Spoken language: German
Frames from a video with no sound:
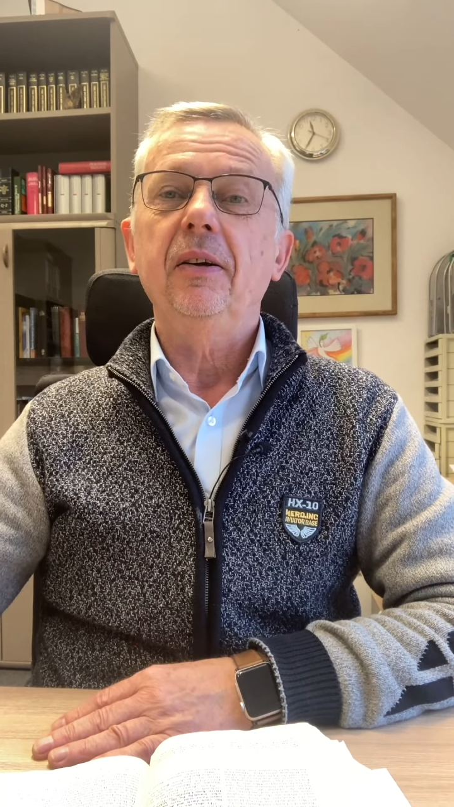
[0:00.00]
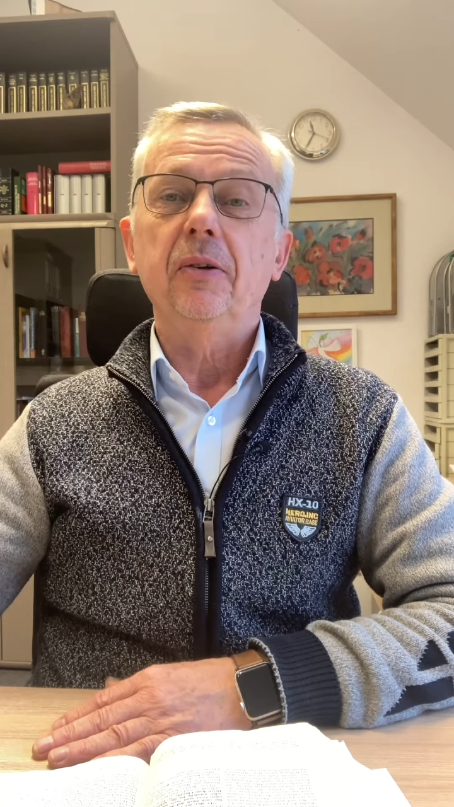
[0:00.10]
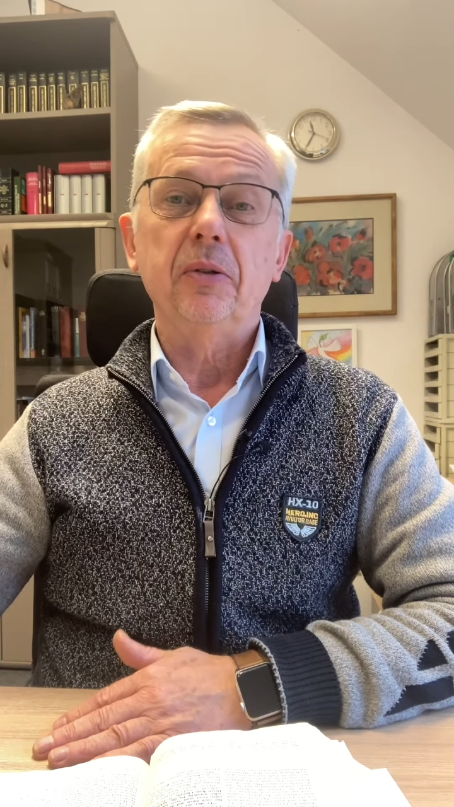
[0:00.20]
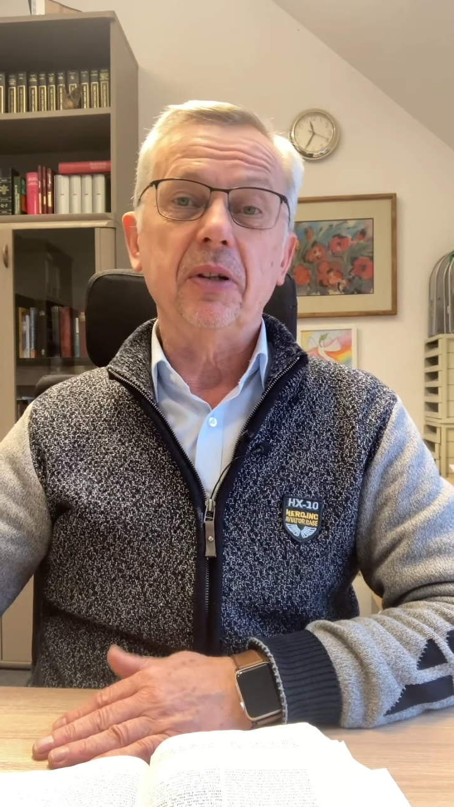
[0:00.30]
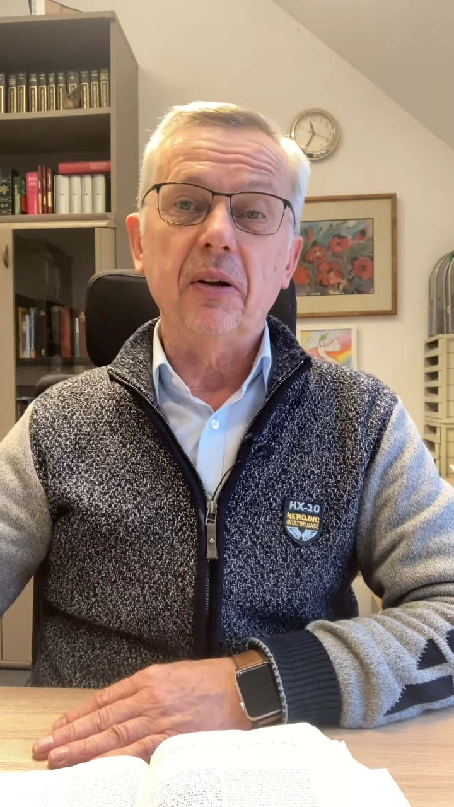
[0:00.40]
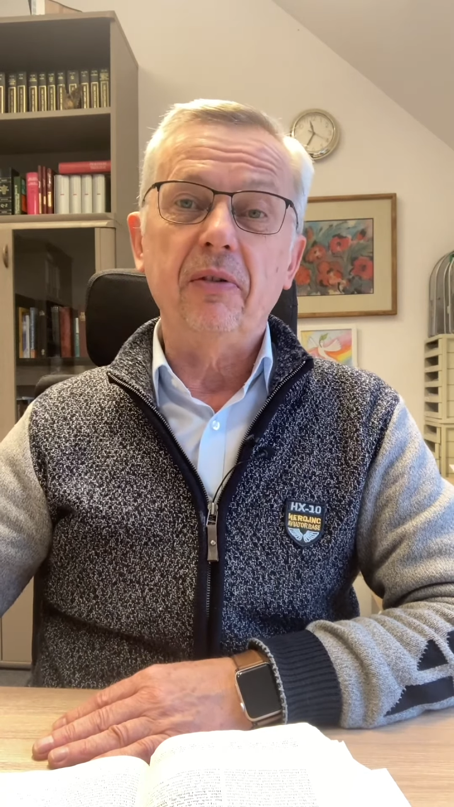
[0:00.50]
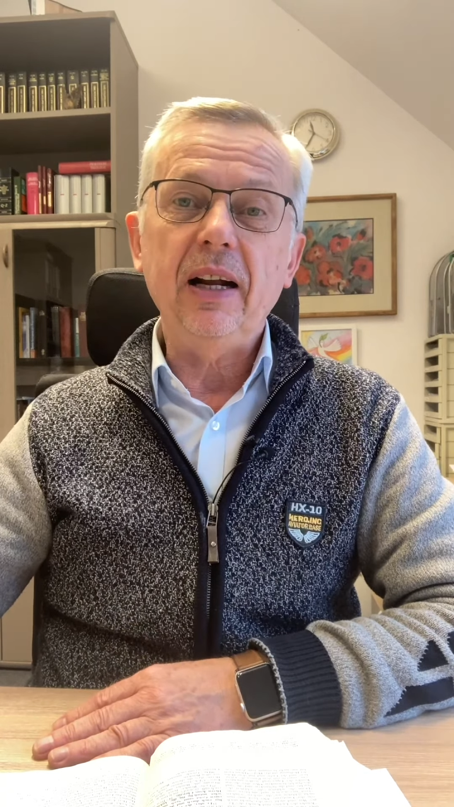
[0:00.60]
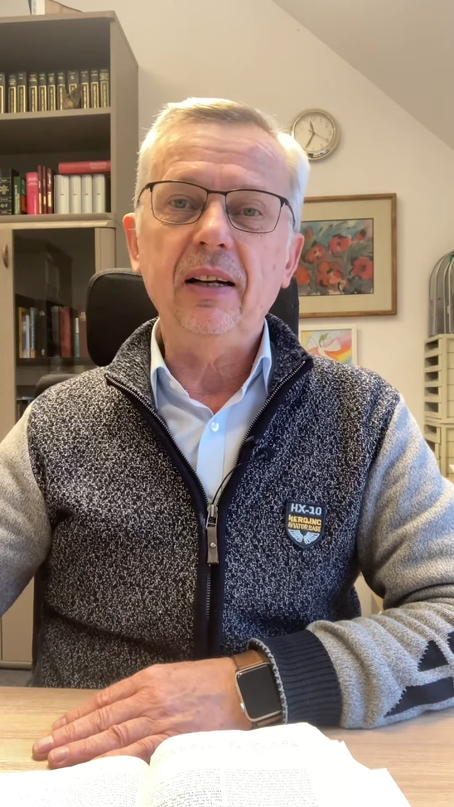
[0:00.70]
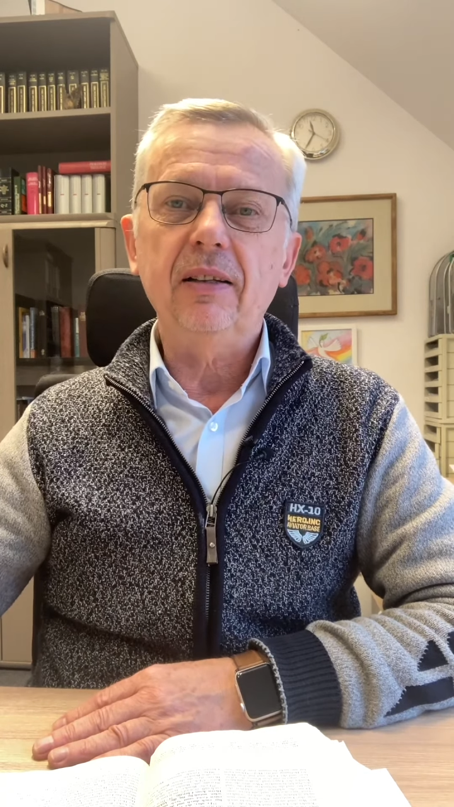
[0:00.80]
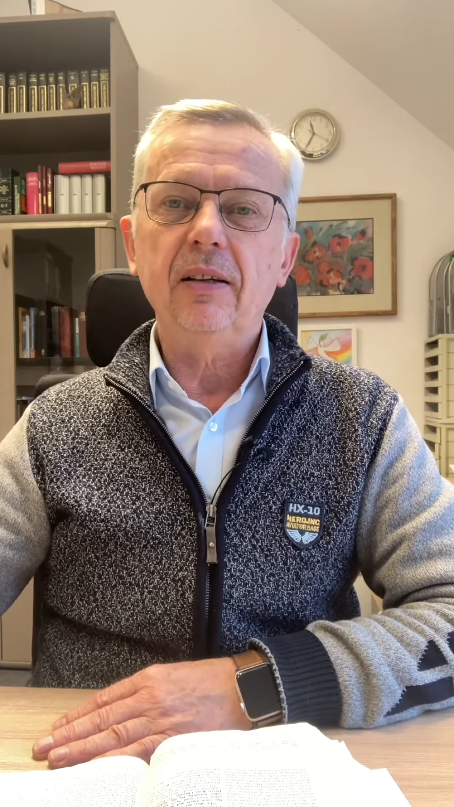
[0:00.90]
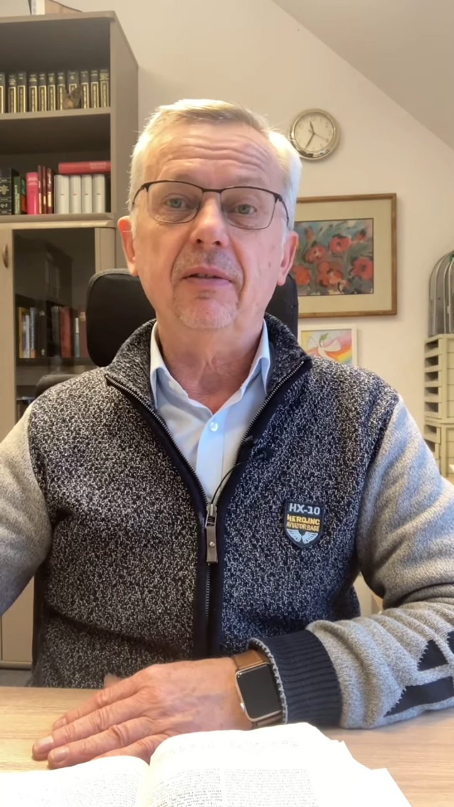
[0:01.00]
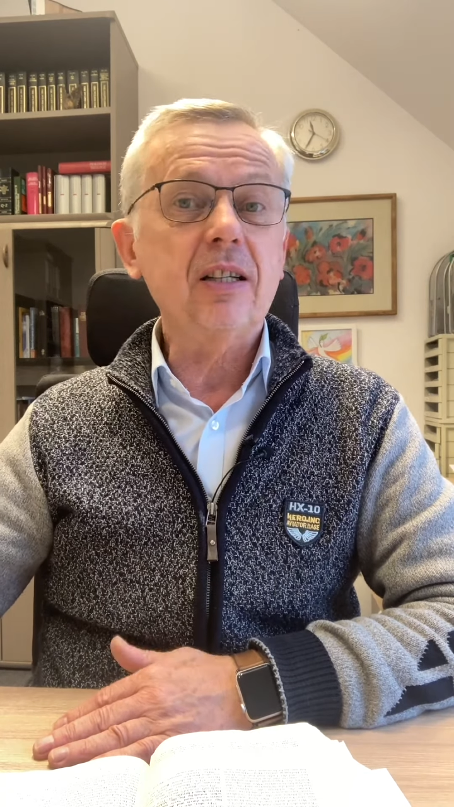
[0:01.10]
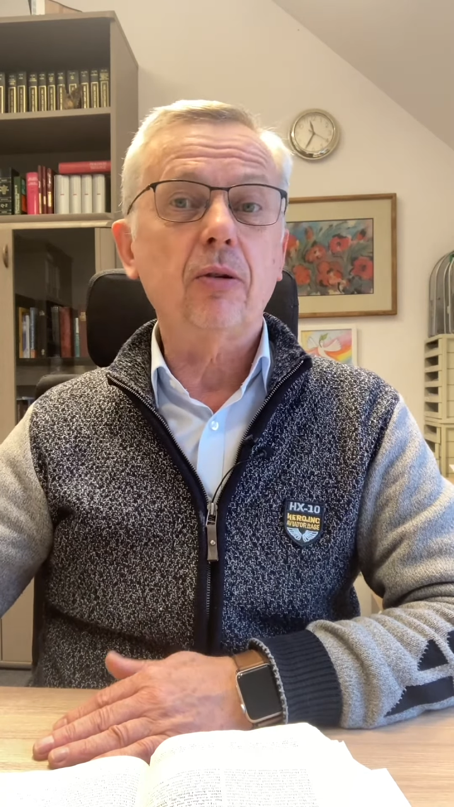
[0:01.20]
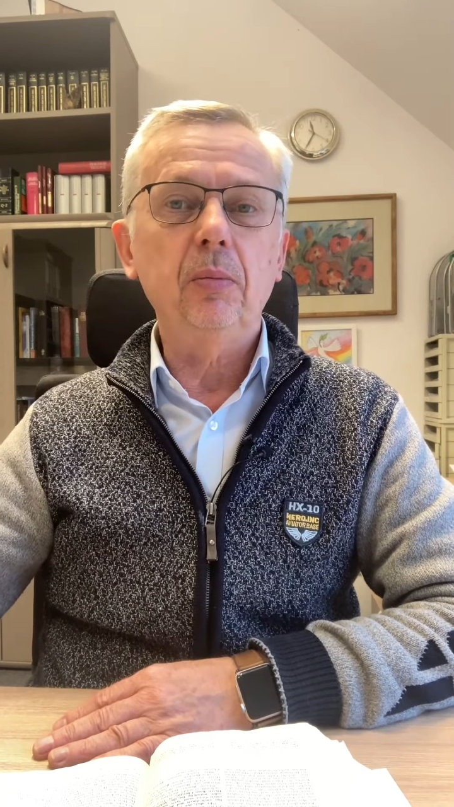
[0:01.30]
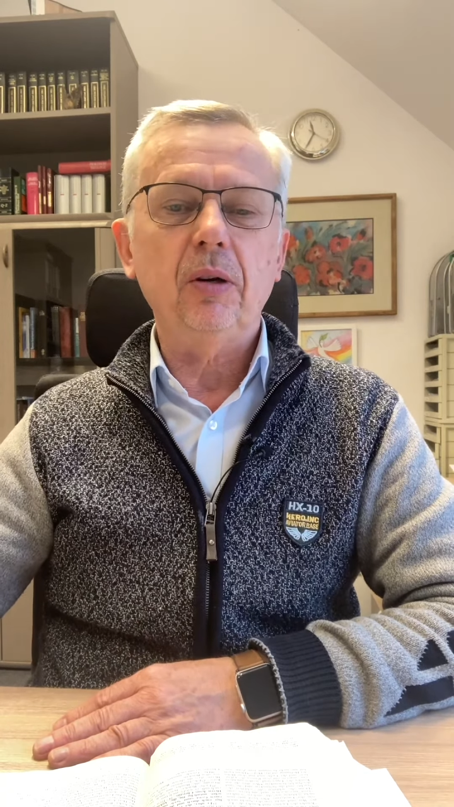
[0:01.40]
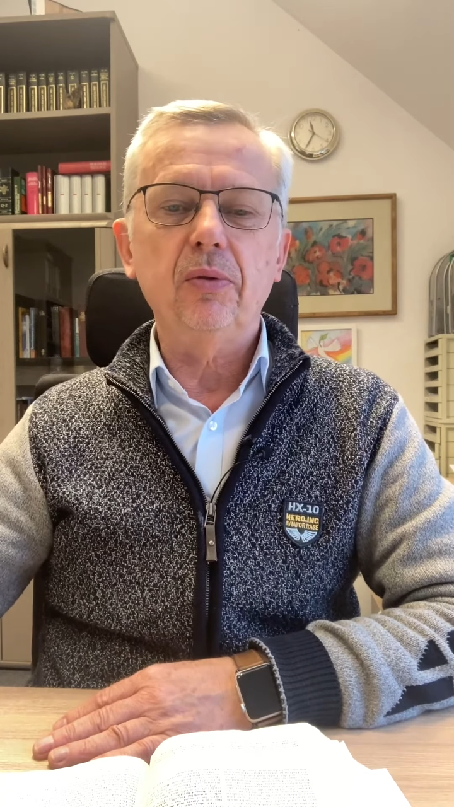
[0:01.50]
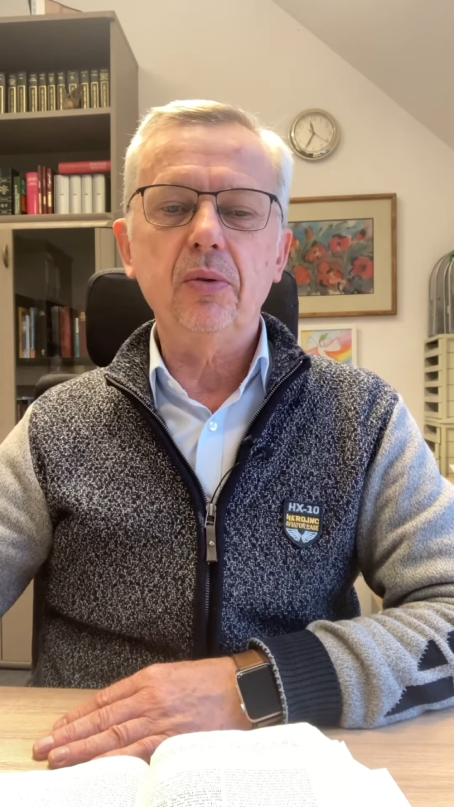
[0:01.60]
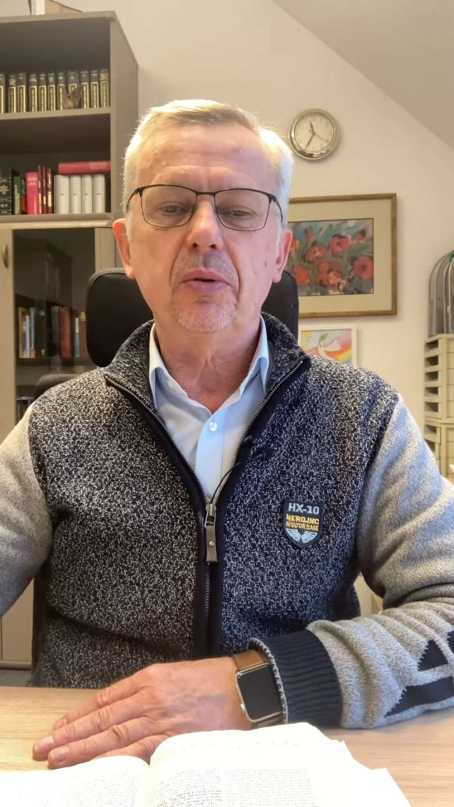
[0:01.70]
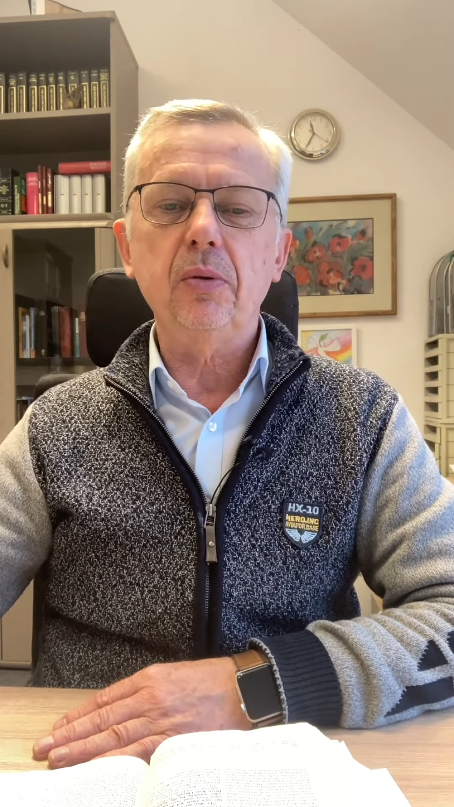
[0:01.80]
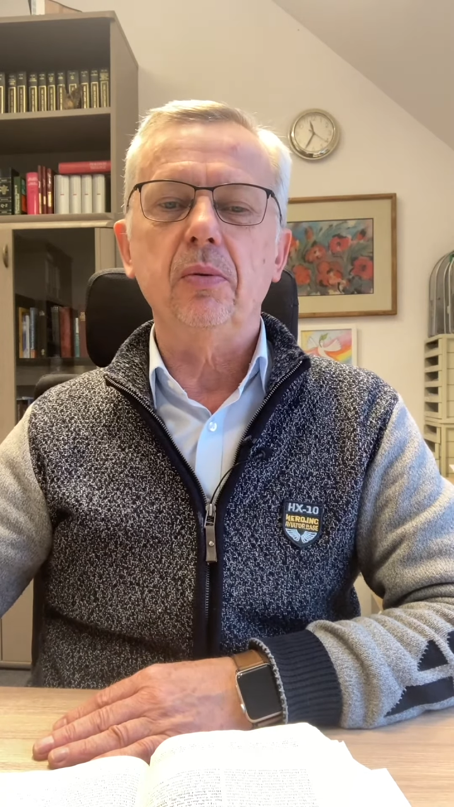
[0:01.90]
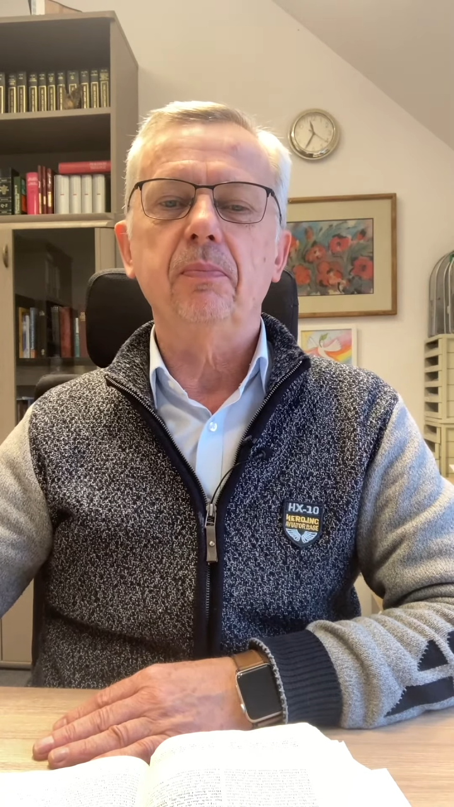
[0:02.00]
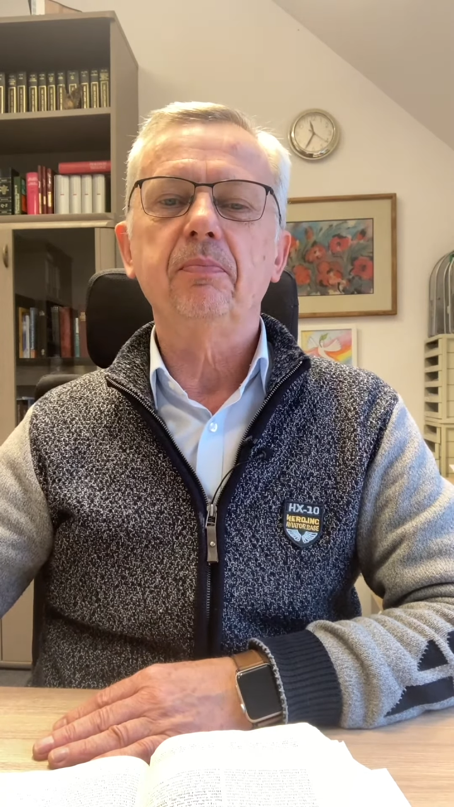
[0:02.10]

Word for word: unsere Welt? Was kommt auf uns zu?